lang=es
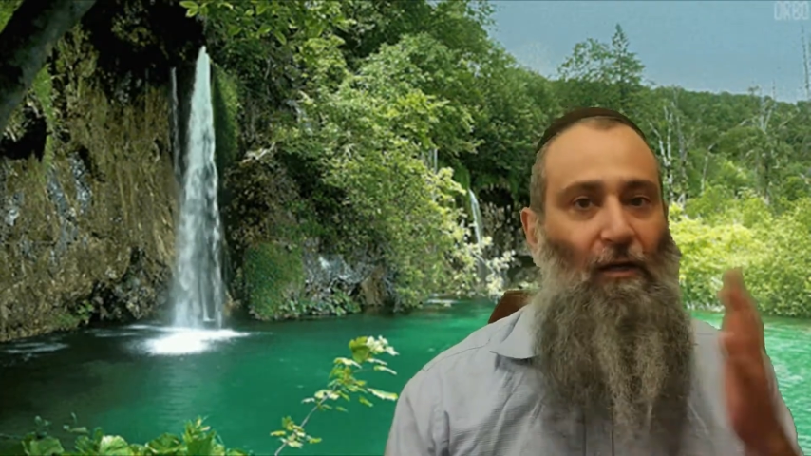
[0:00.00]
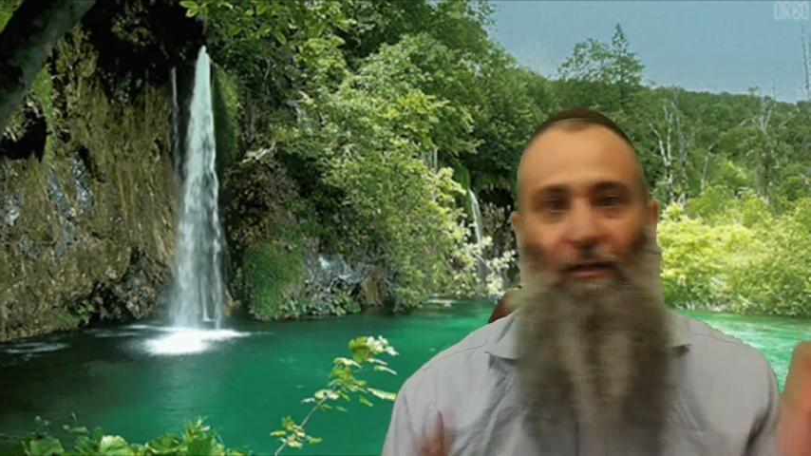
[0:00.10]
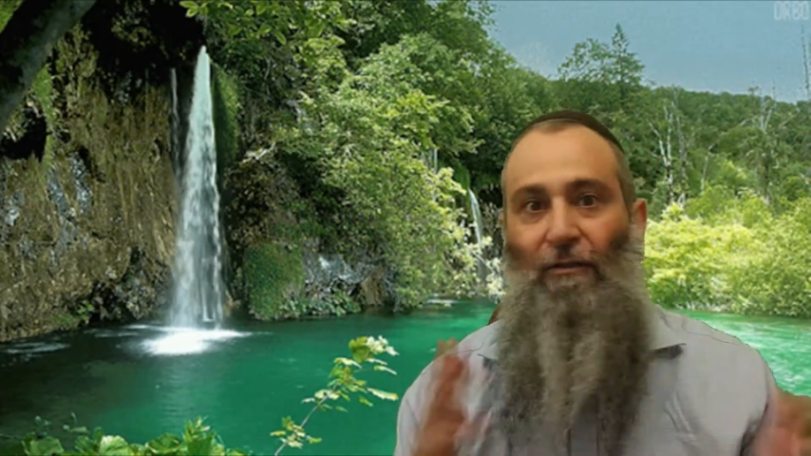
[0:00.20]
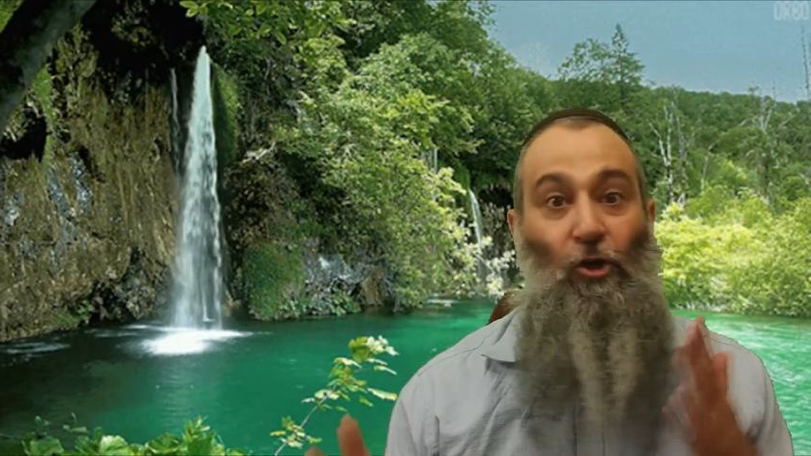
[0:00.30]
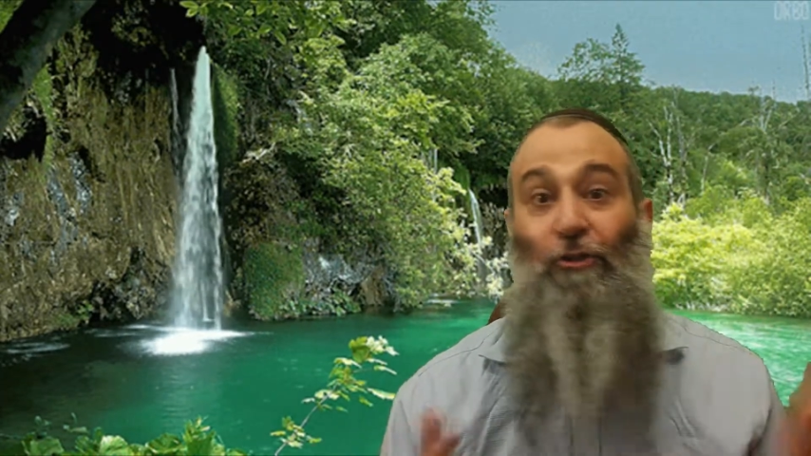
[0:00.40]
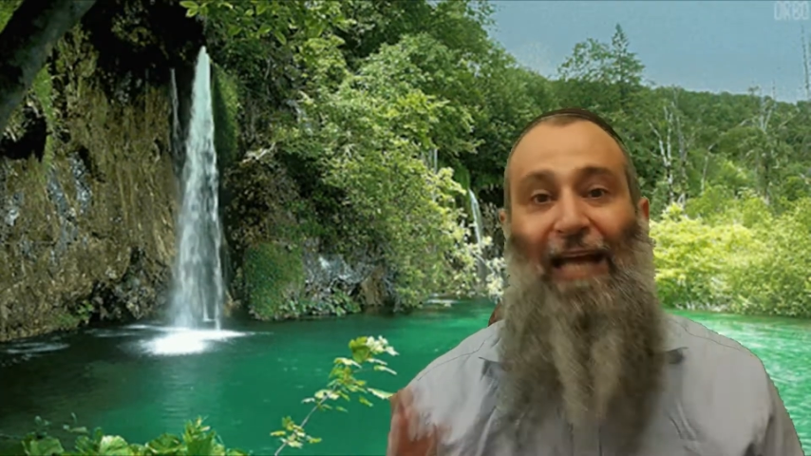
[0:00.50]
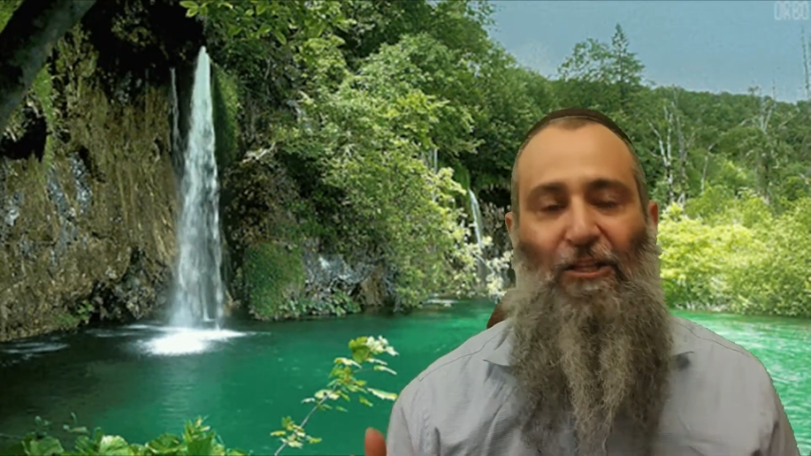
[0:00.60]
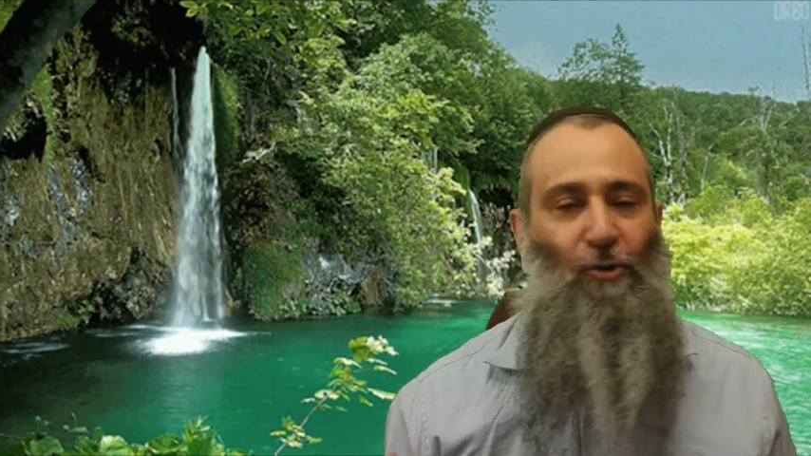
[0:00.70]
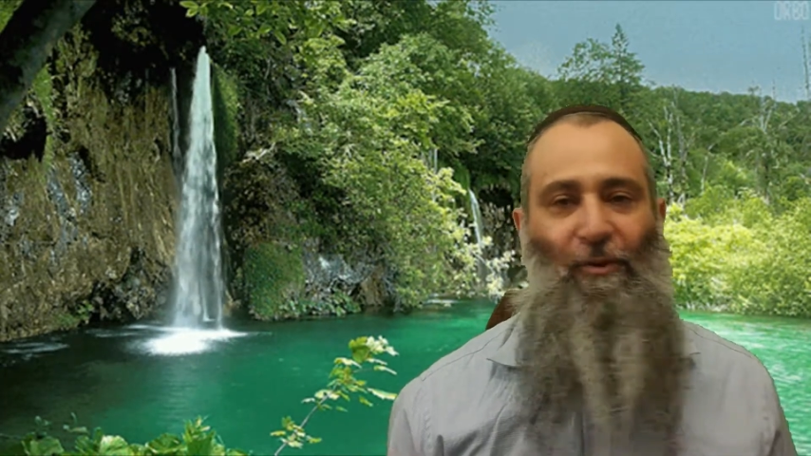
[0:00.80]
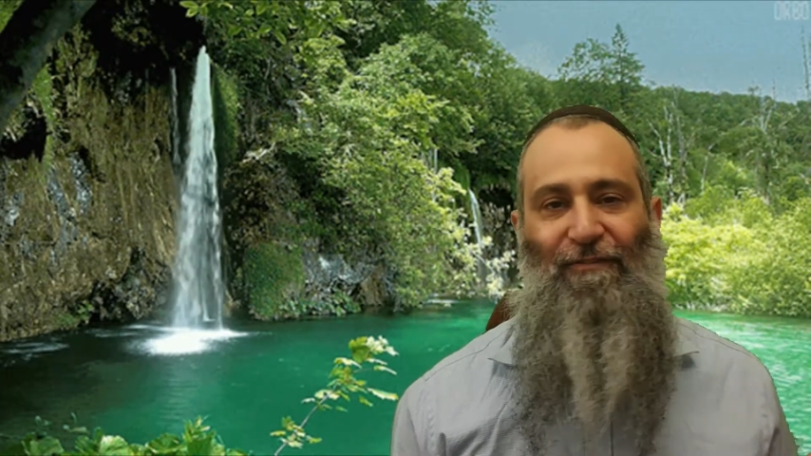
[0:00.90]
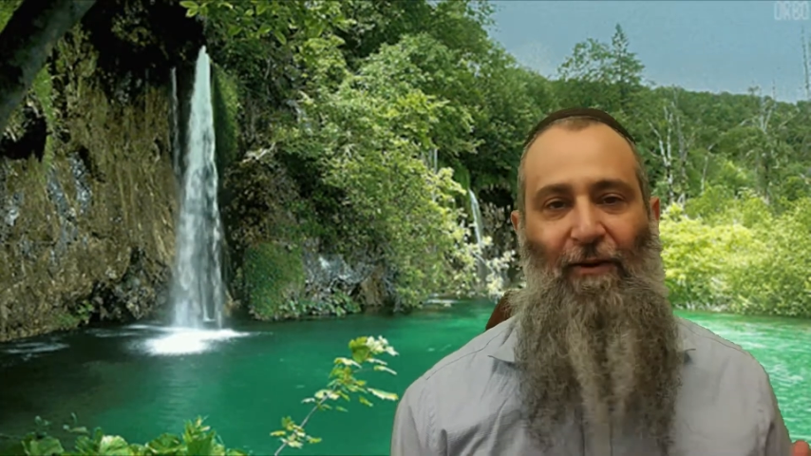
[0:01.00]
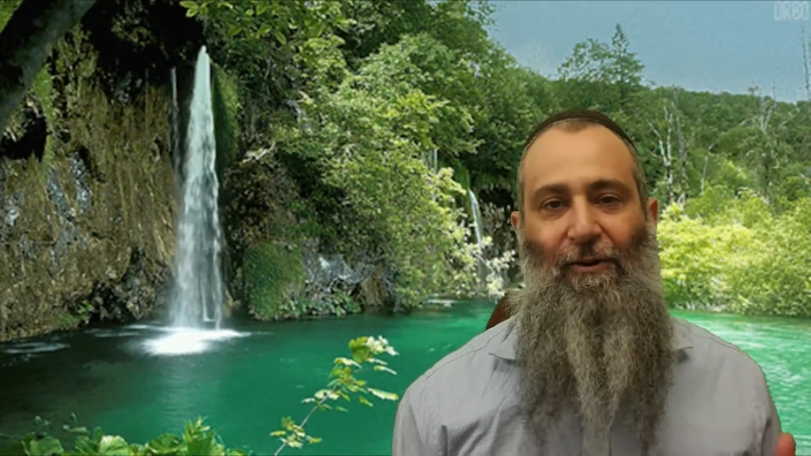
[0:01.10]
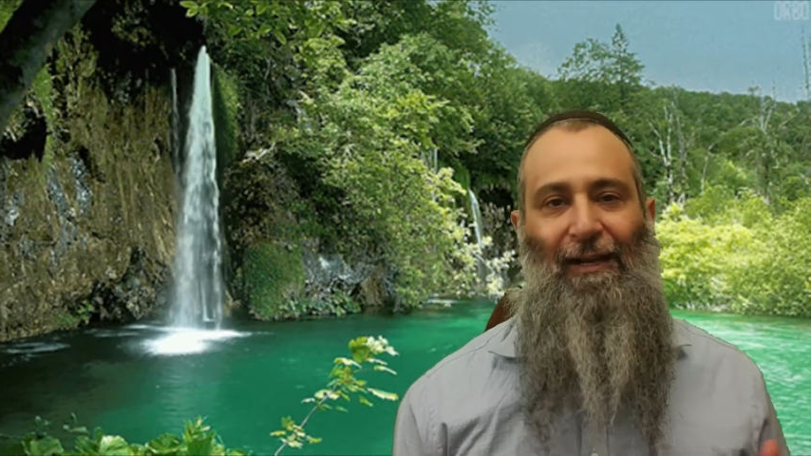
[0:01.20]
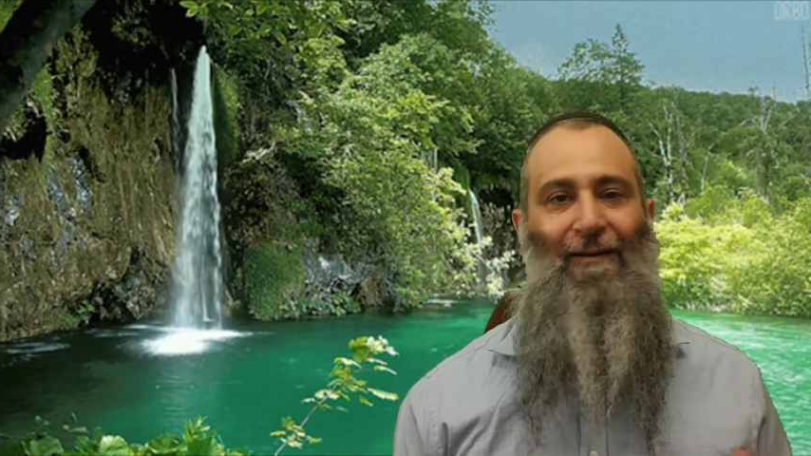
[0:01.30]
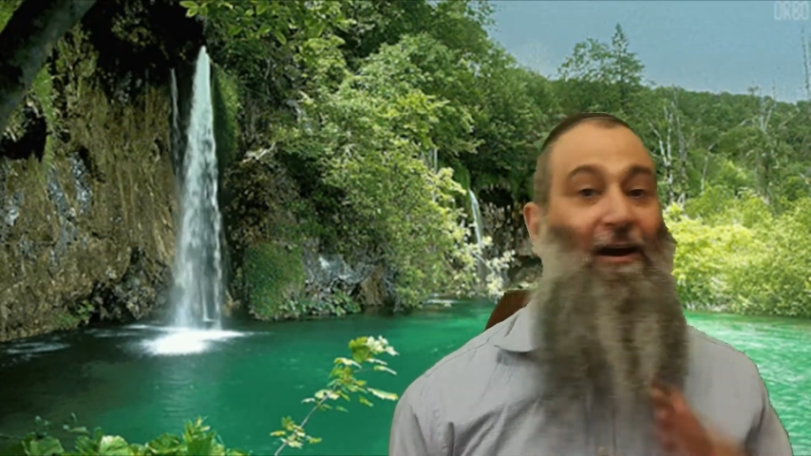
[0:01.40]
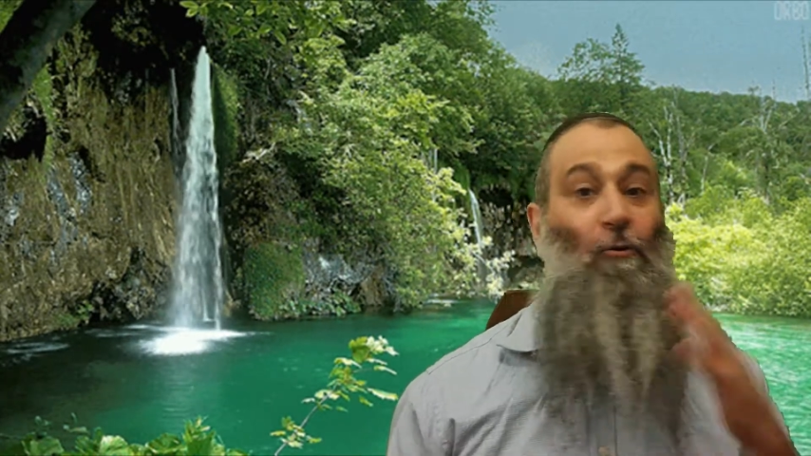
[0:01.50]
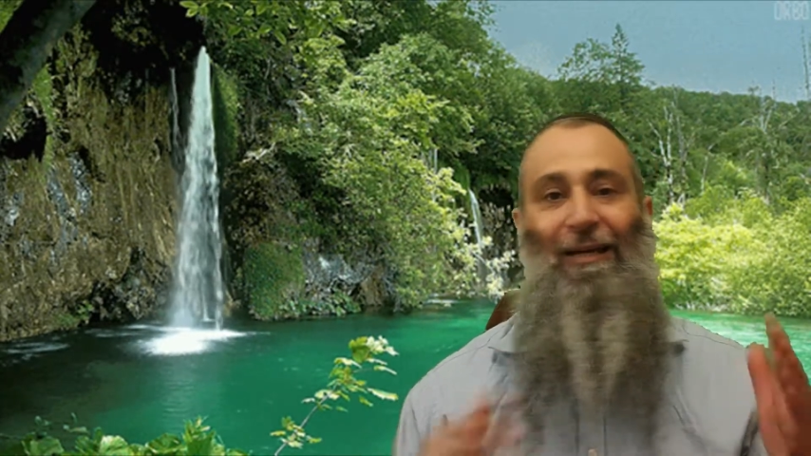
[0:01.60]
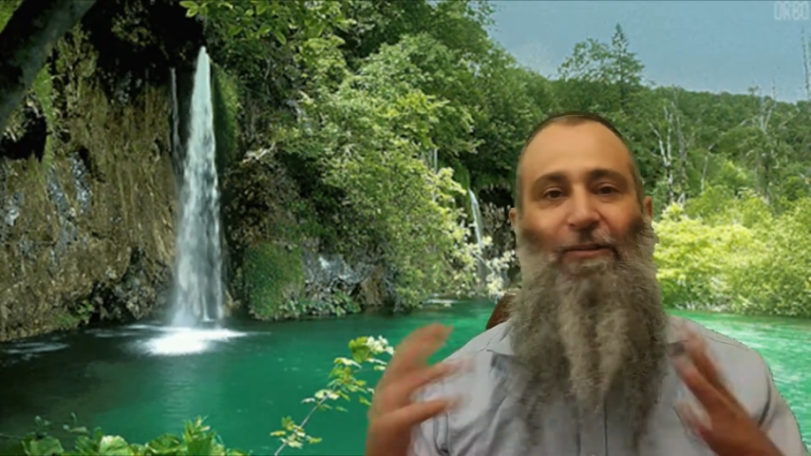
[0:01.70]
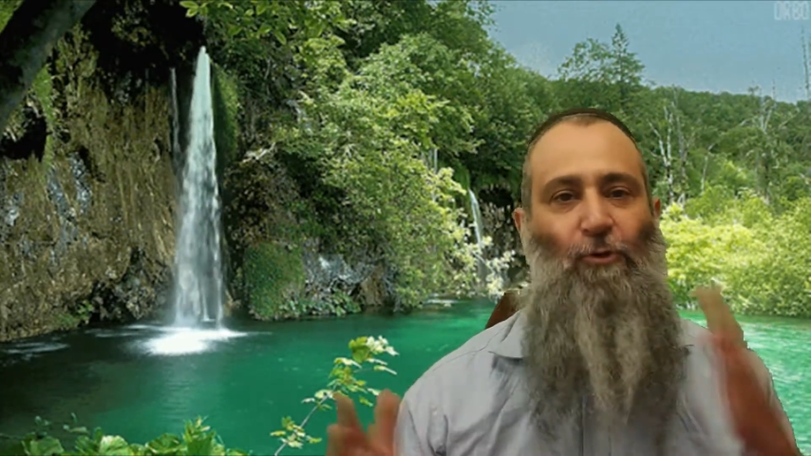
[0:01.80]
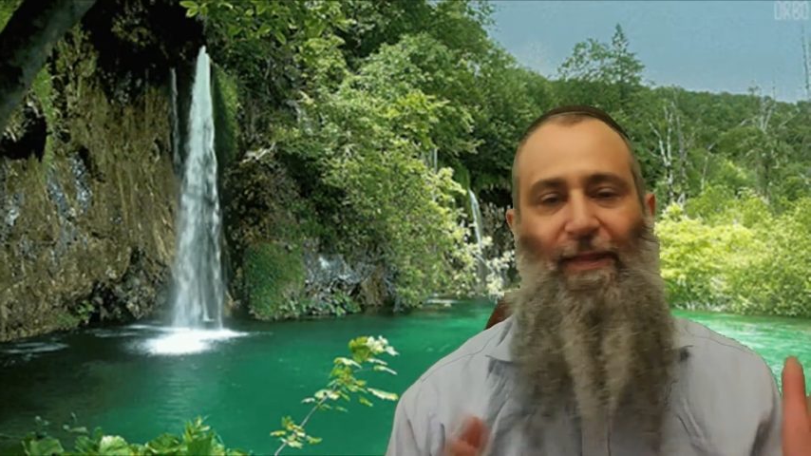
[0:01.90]
Contanos, por favor, Laván, ¿cuál es
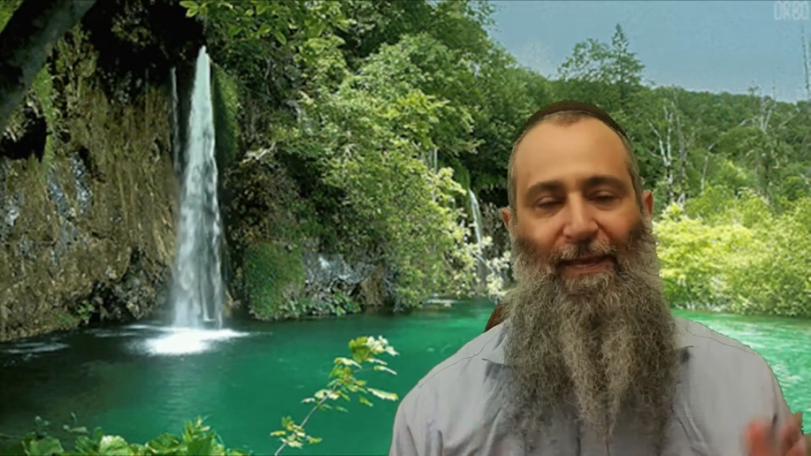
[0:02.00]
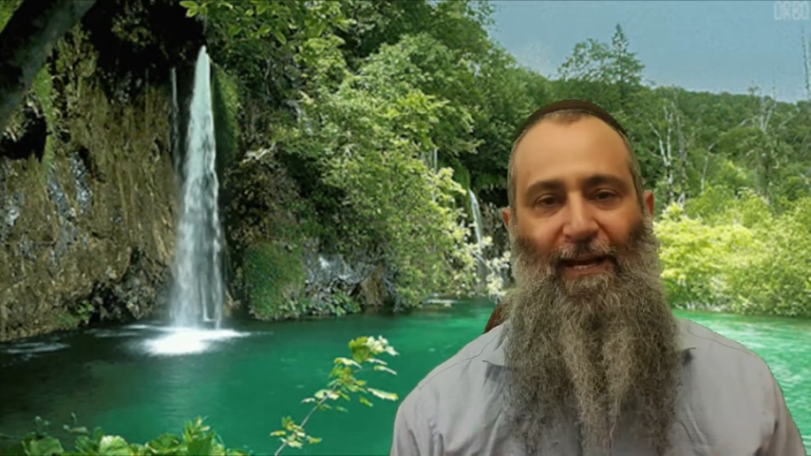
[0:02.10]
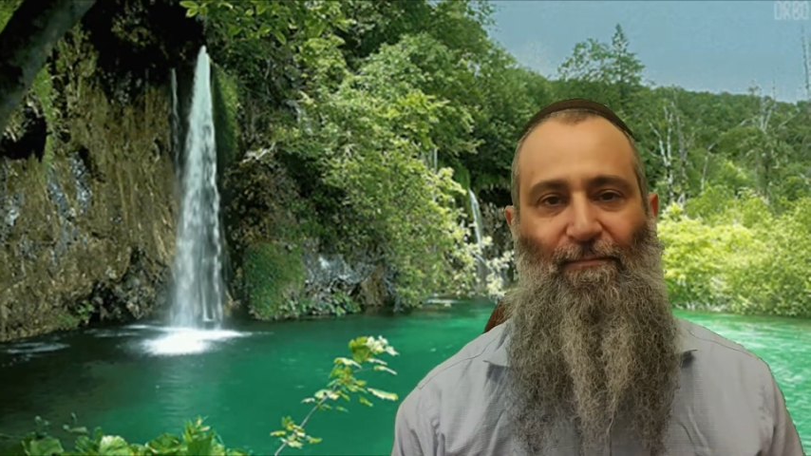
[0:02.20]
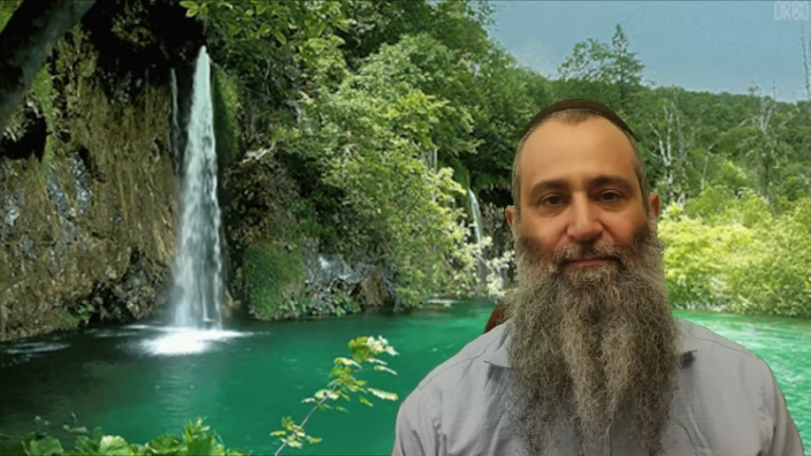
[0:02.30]
tu idea?